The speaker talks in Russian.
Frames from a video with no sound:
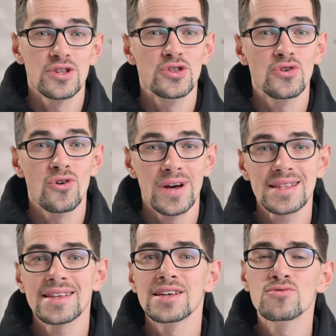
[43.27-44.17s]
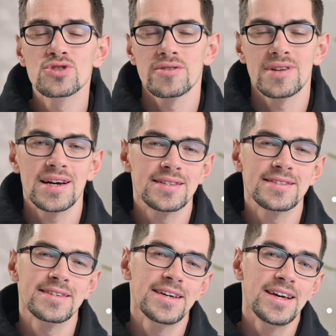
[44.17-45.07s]
Но это не лучший
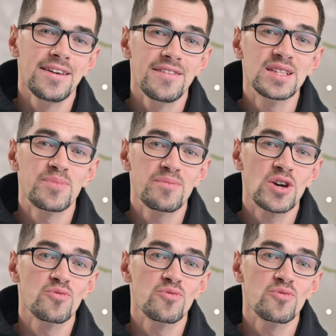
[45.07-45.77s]
вариант – ведь, например,